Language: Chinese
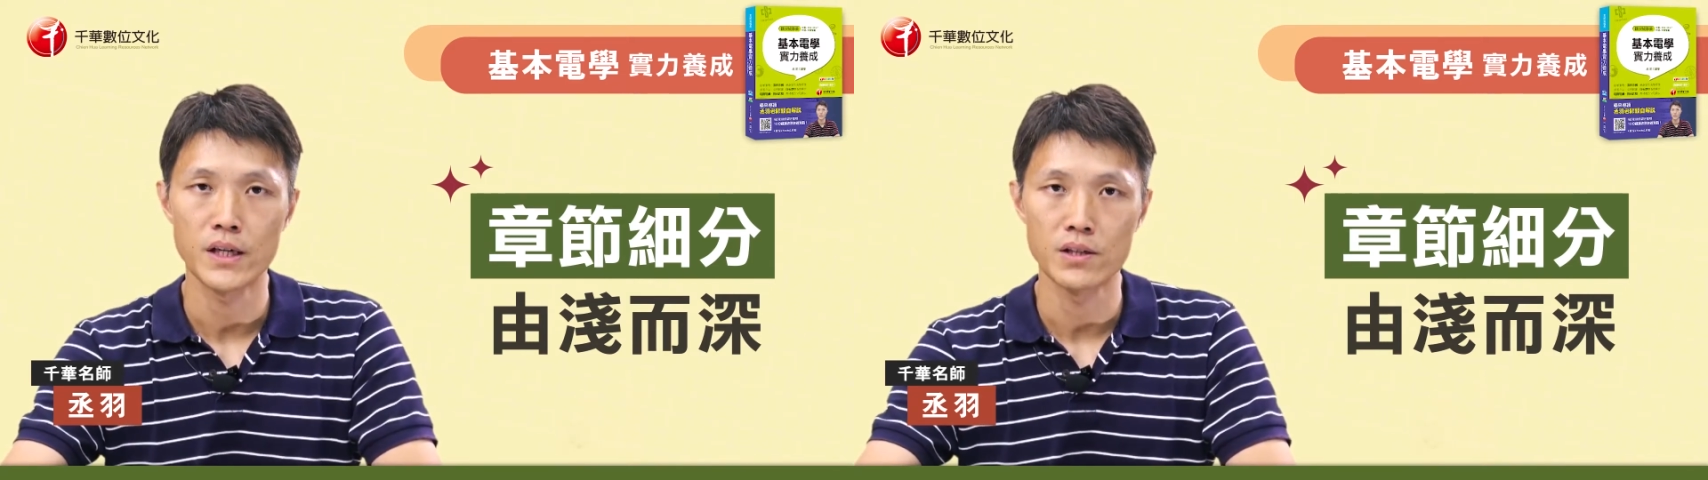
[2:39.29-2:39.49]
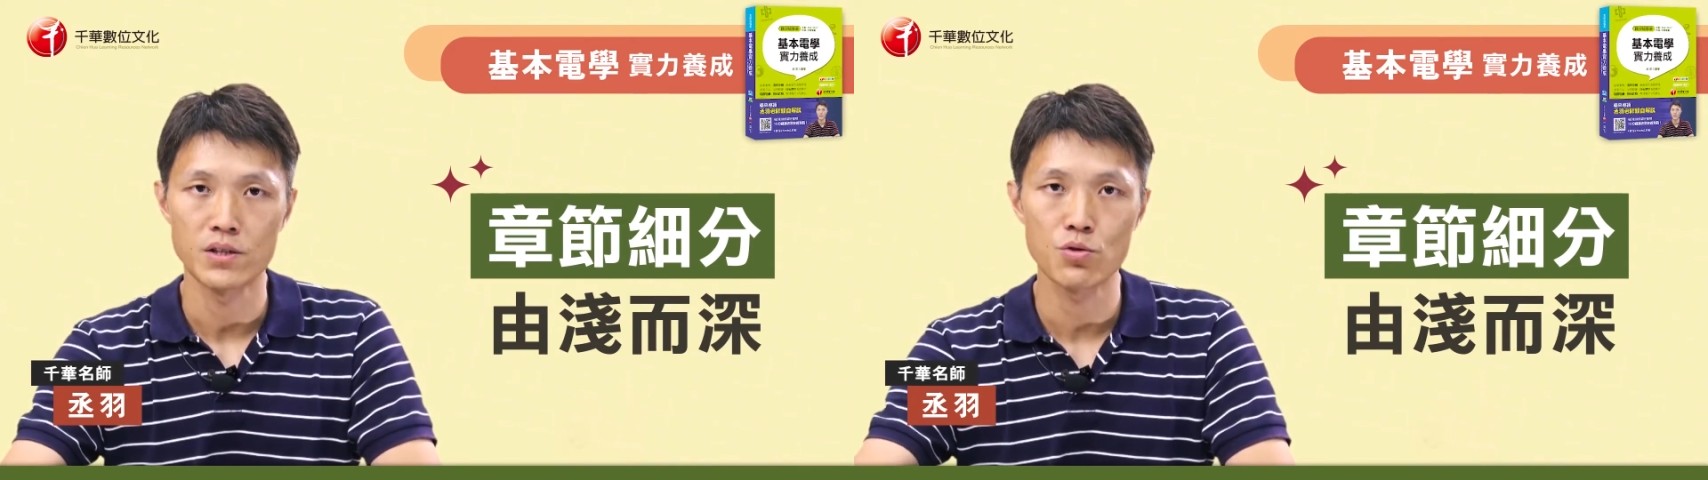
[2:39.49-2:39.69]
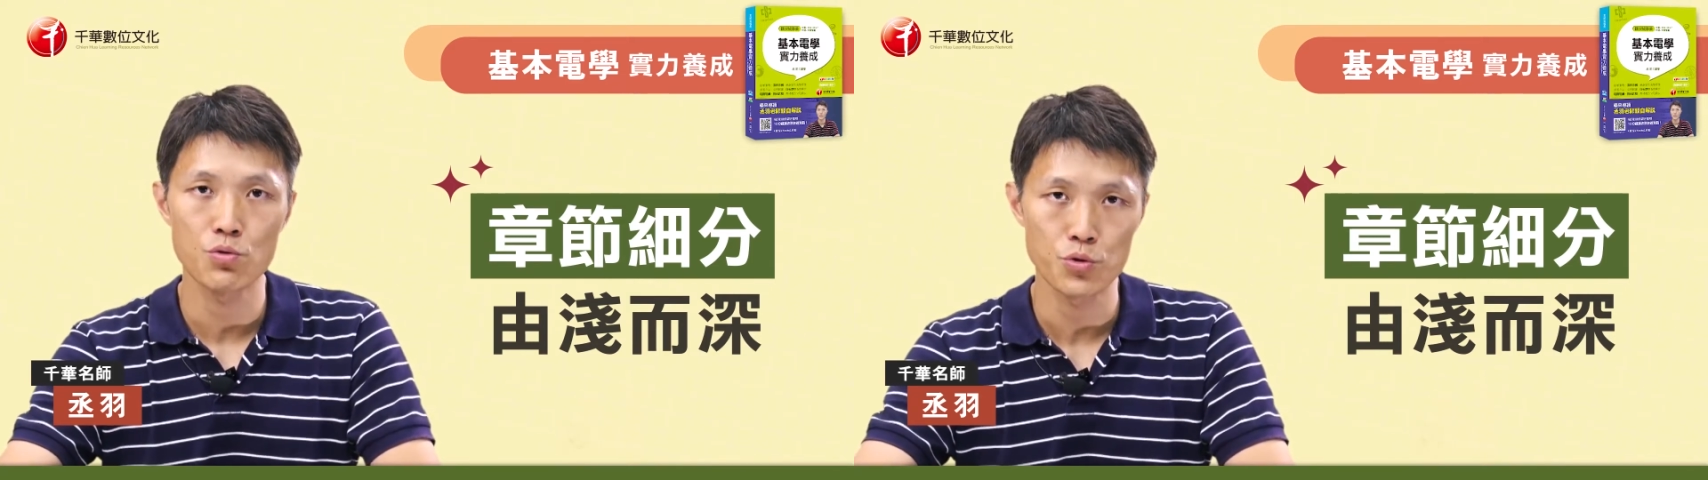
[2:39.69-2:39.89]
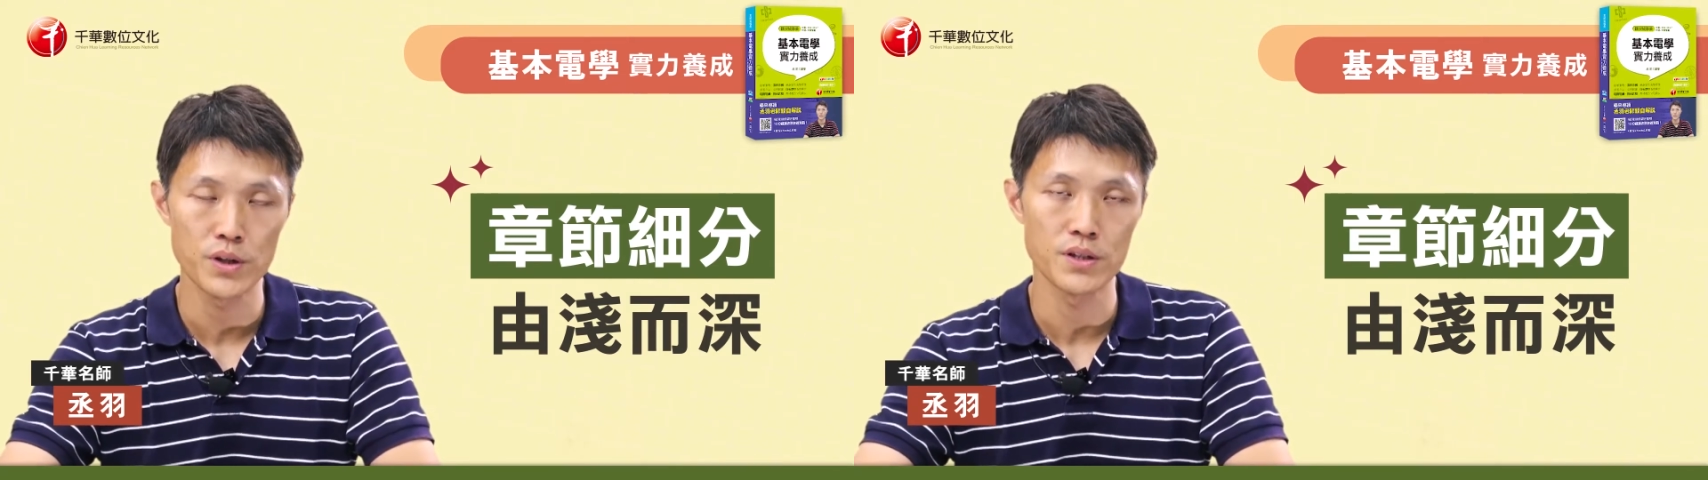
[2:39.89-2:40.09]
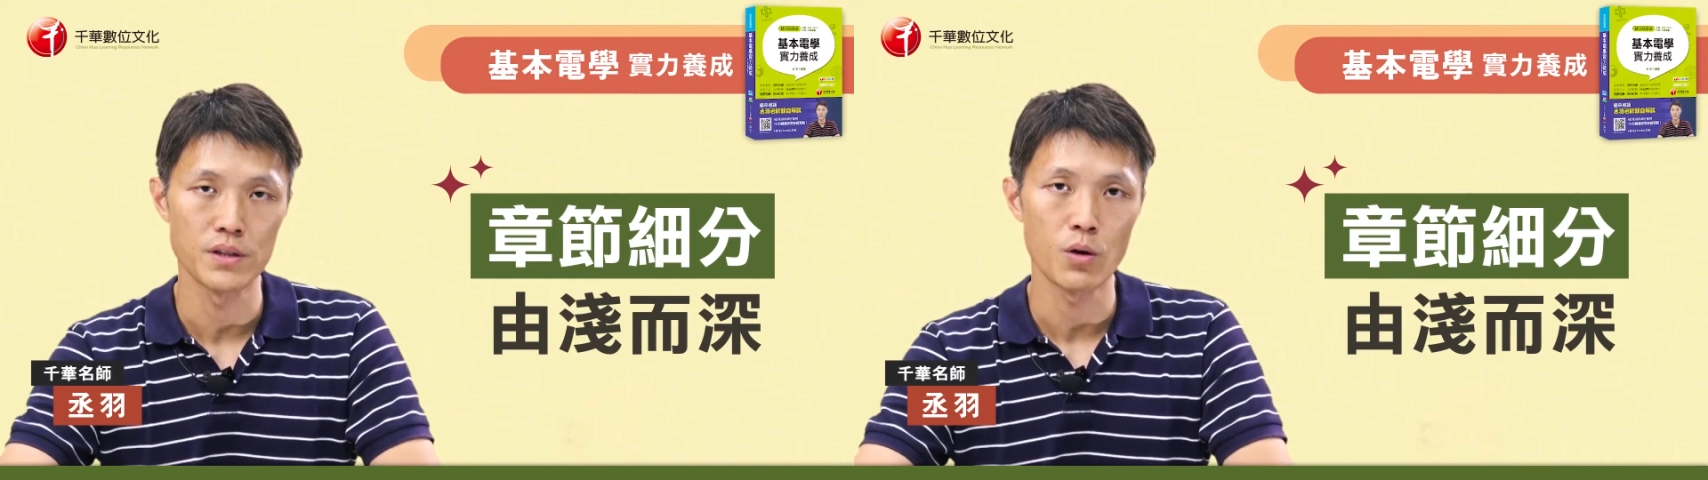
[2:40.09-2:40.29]
呃，像你是初
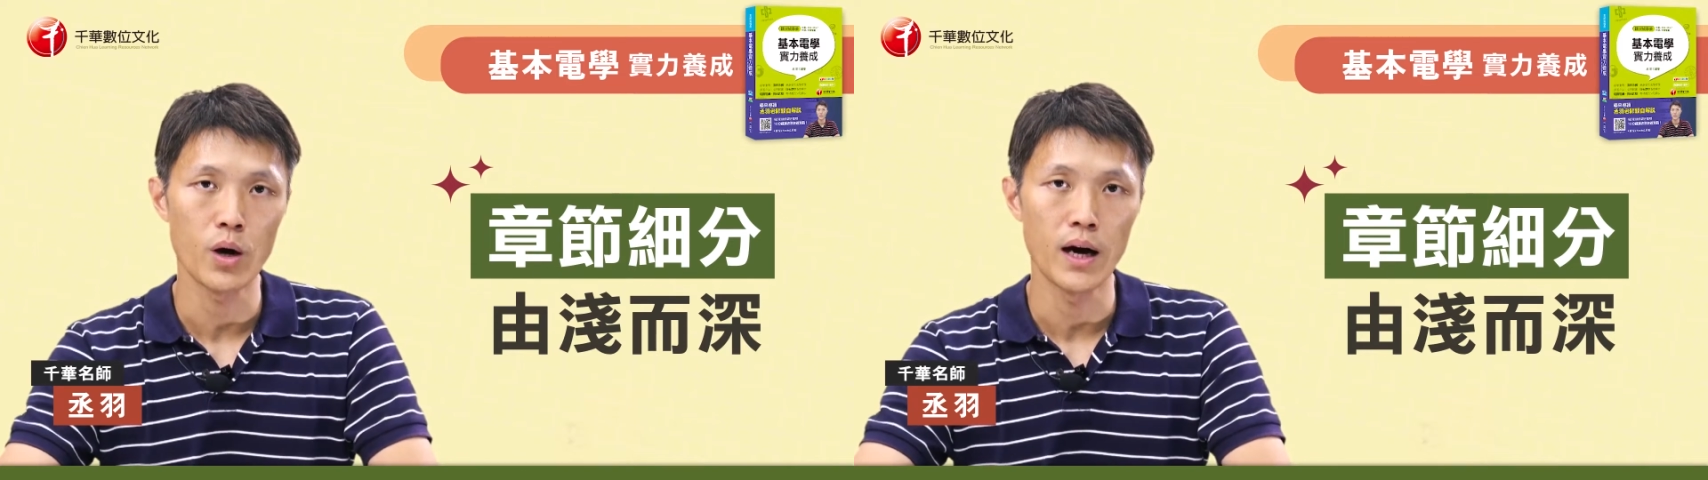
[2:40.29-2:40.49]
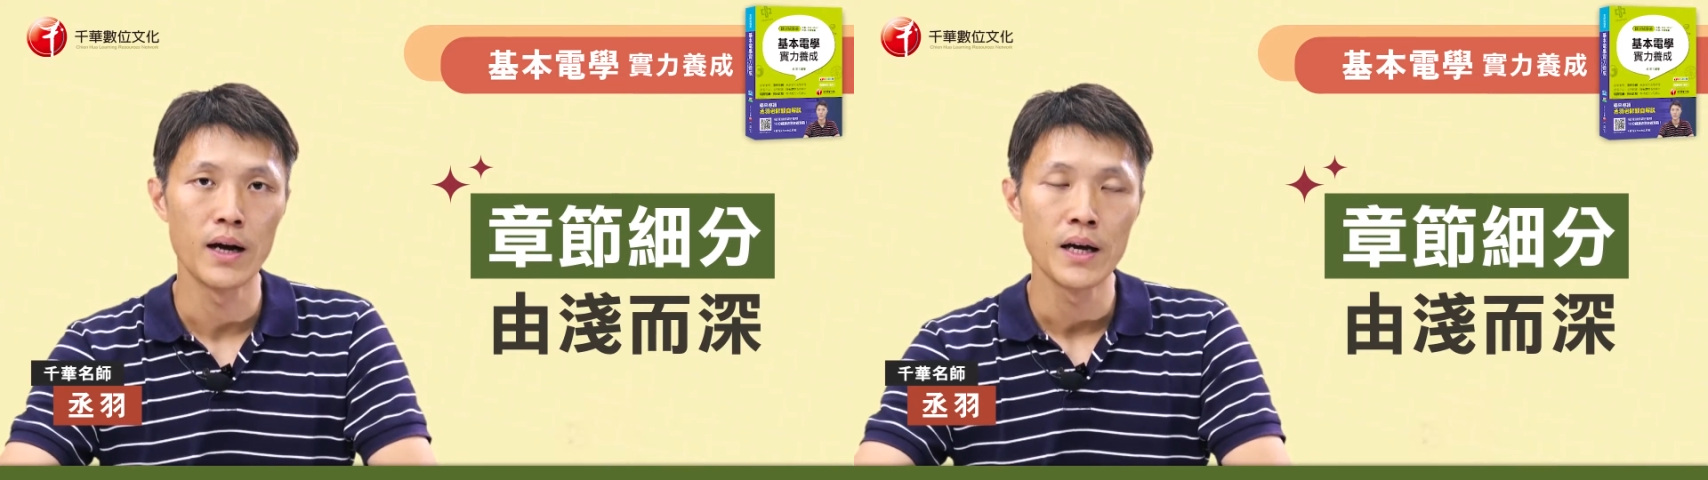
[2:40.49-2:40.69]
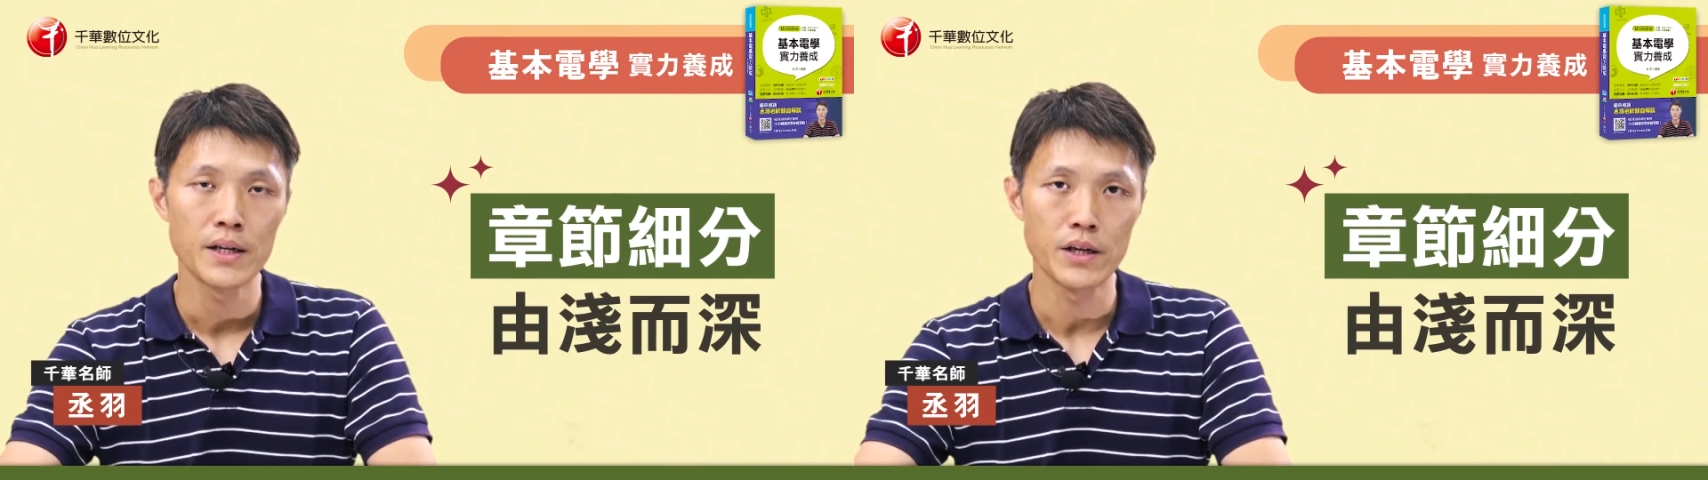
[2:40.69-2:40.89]
学者的话，